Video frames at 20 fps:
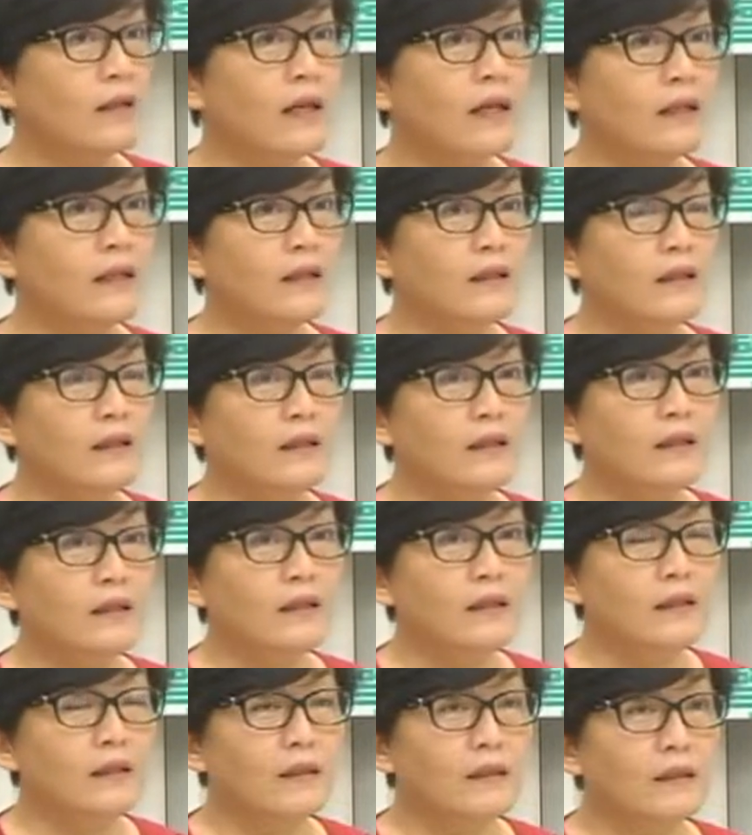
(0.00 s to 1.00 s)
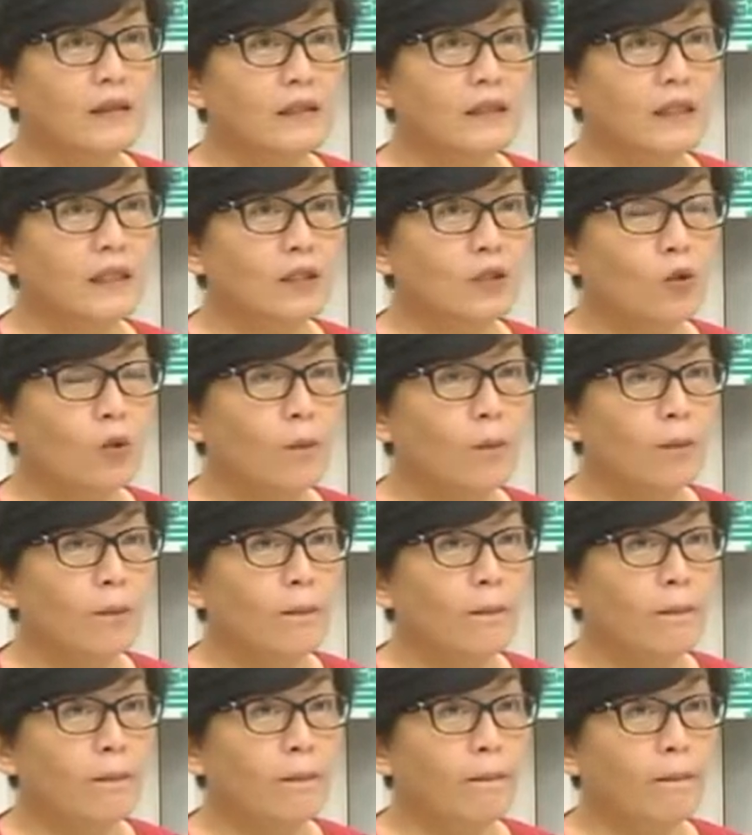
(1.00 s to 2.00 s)
那。其中，
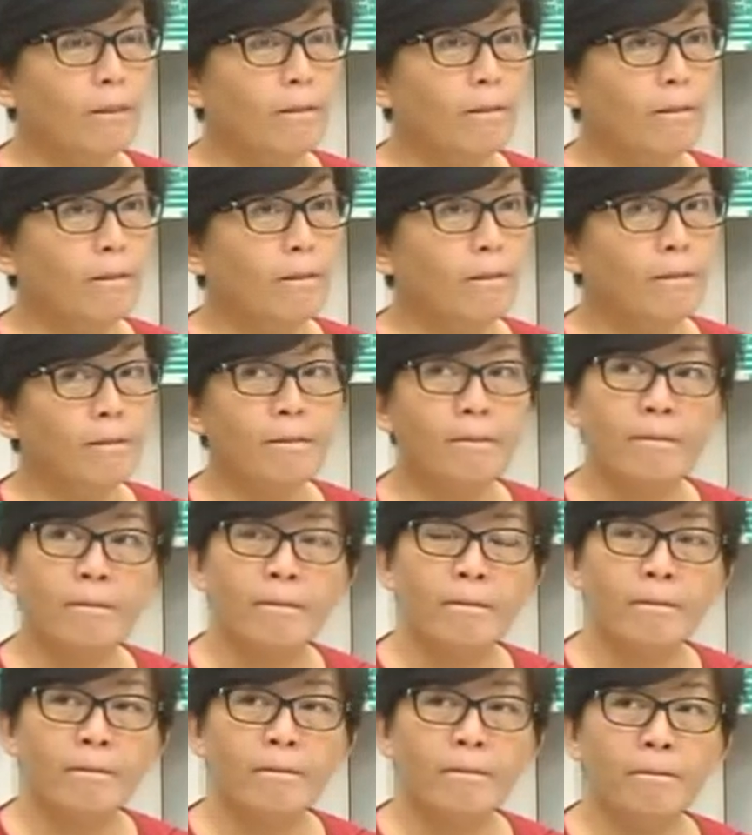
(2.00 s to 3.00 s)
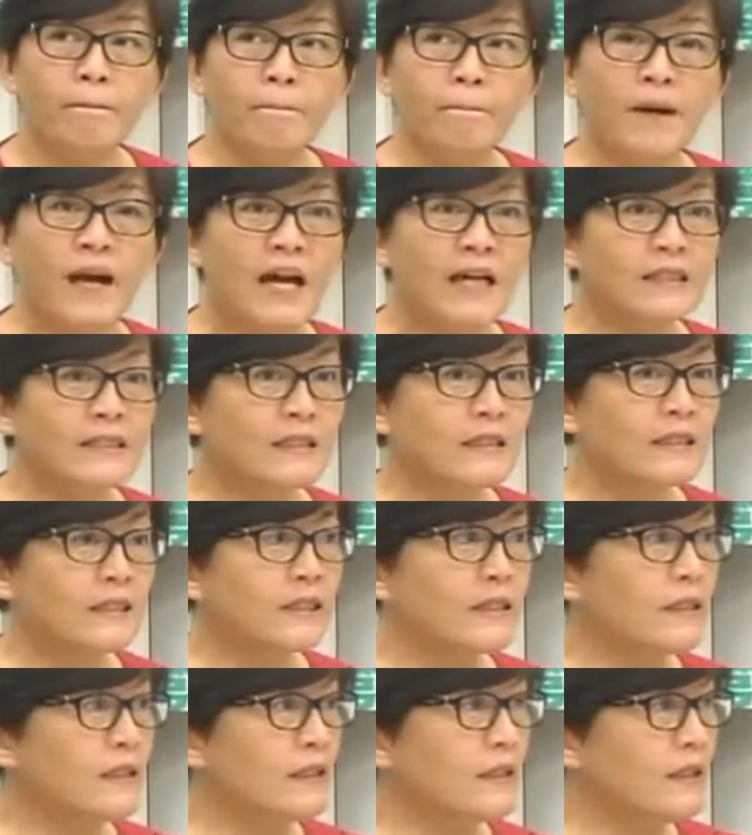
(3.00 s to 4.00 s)
嗯，八十
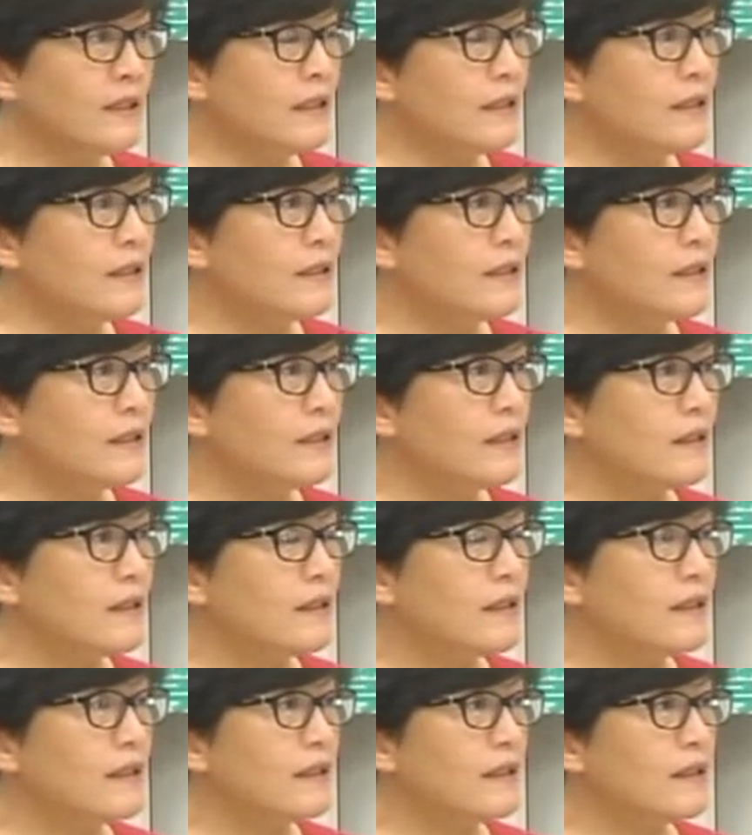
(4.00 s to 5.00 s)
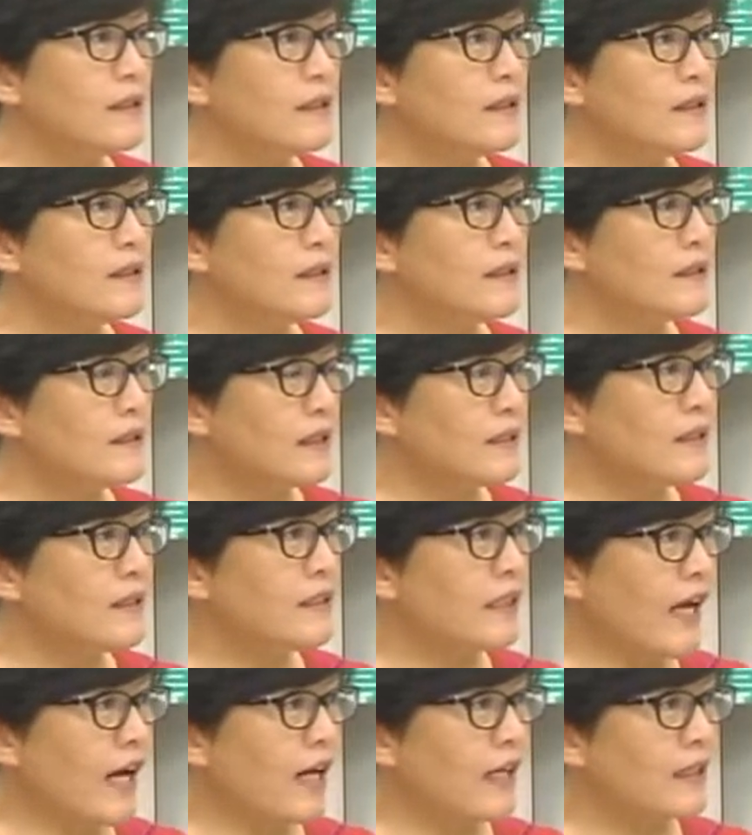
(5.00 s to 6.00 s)
几亿的
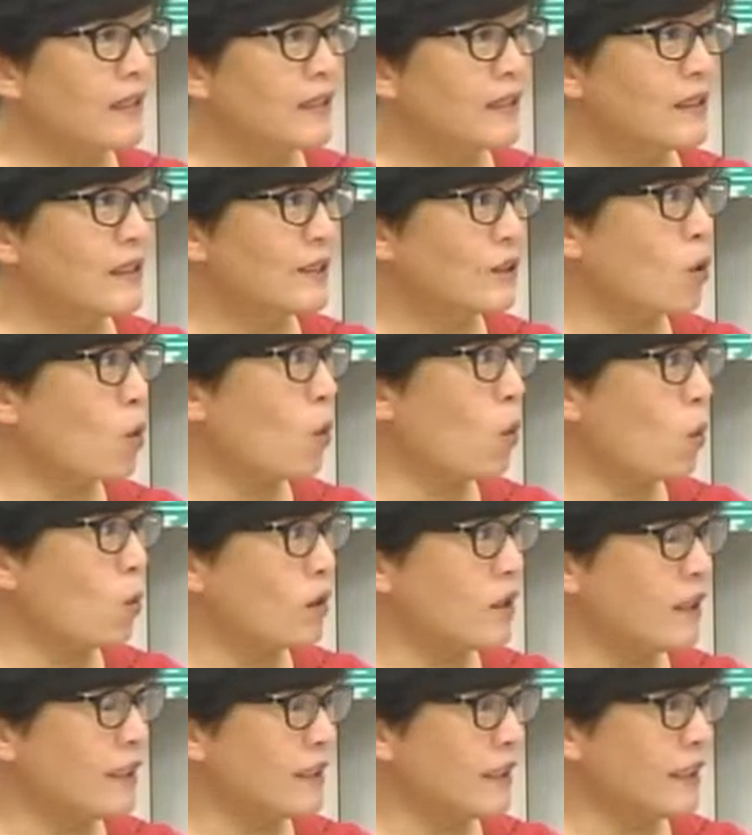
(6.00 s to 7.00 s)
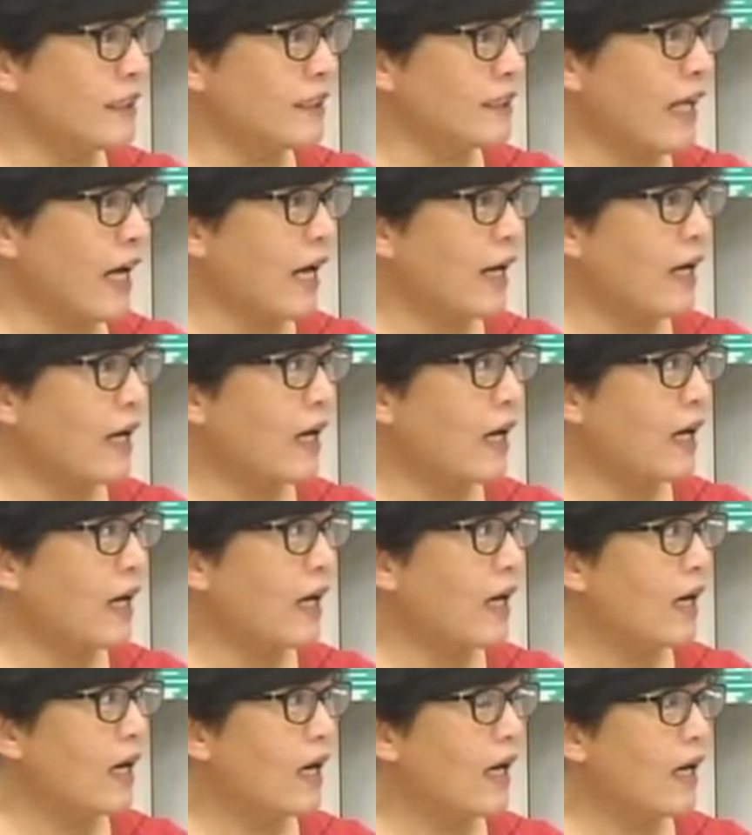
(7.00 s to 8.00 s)
增加是中国的增加，
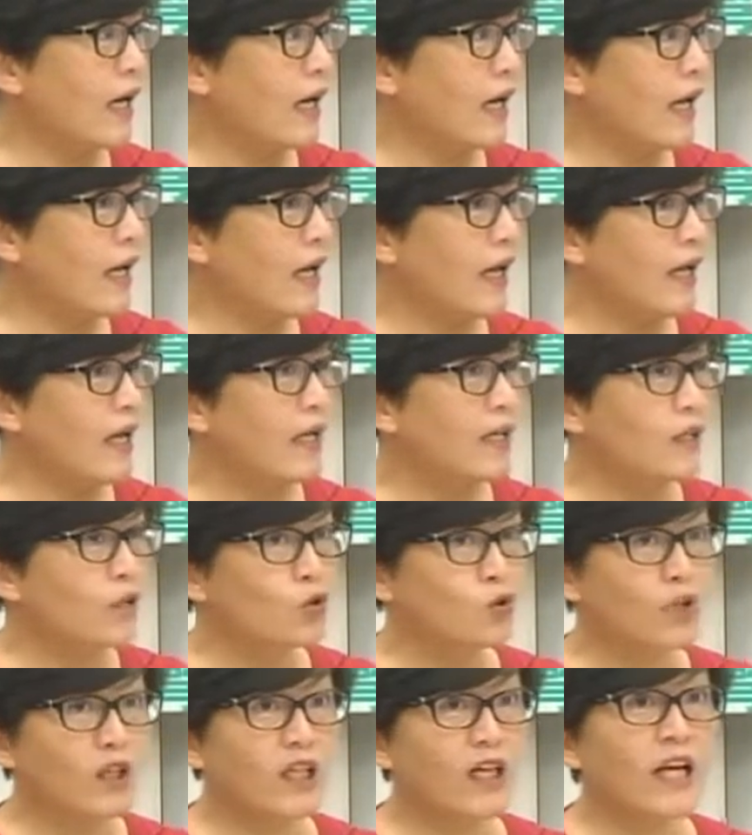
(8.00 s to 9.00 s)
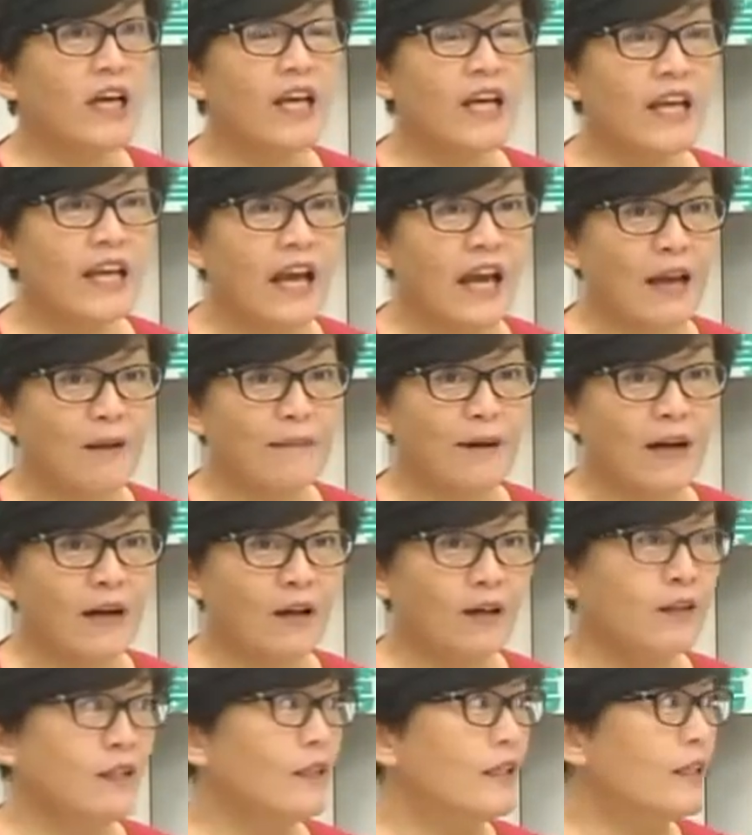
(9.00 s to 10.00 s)
哇，所以很厉害吧？
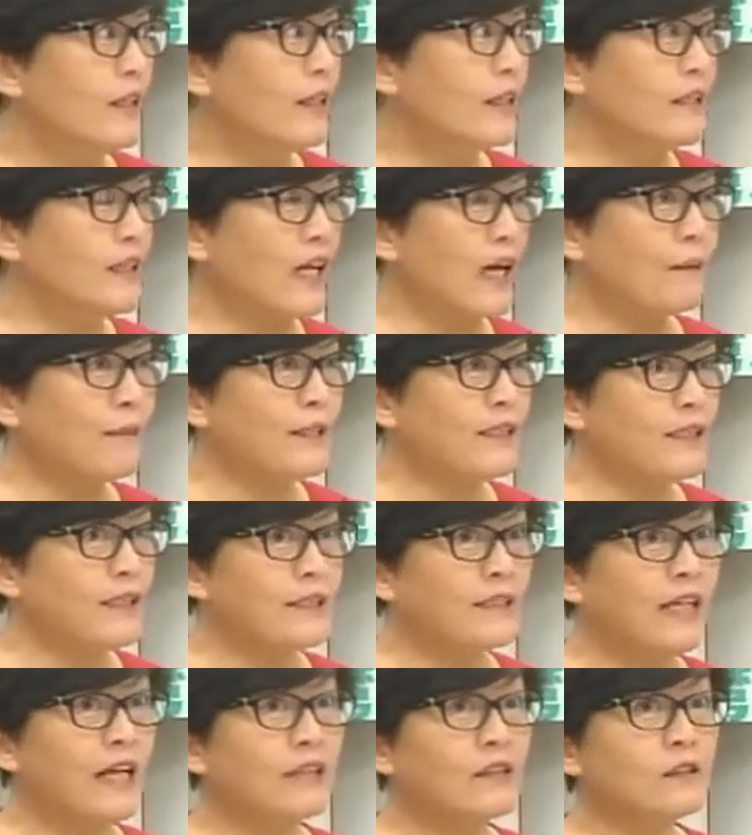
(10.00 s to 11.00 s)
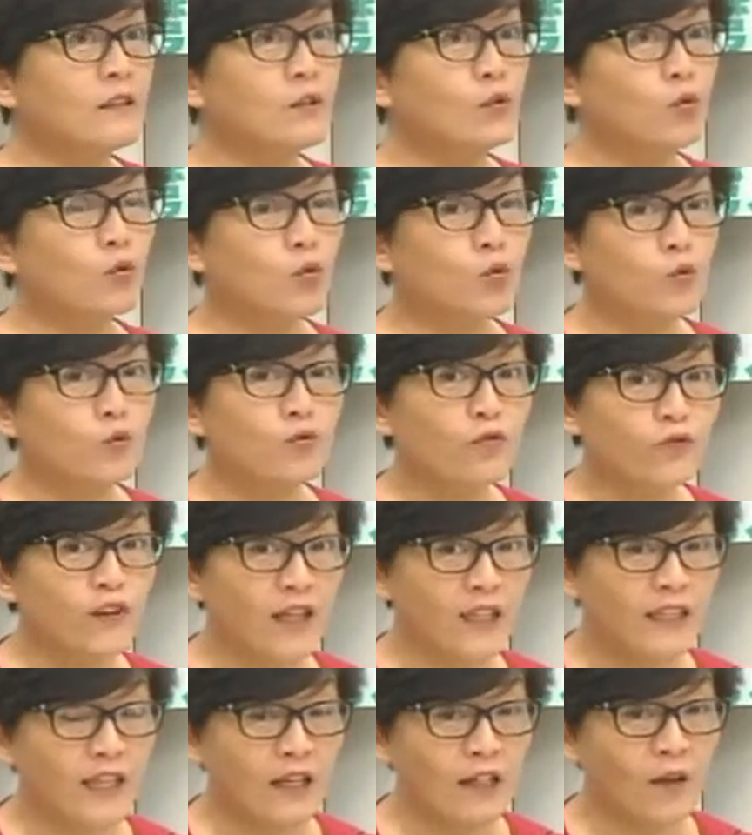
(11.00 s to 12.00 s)
哈，而且他们增加的速度
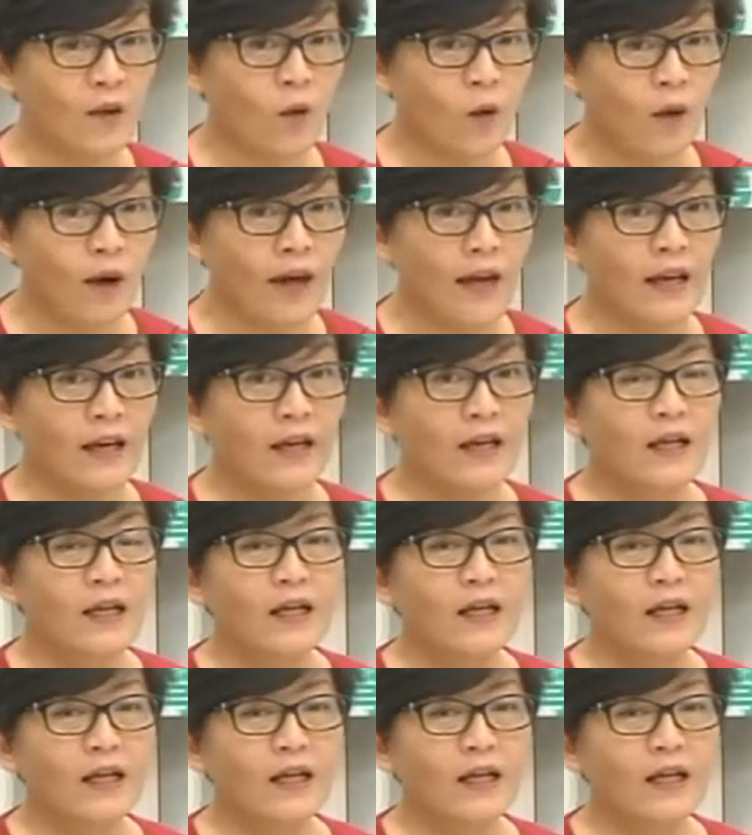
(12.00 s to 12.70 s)
非常的快。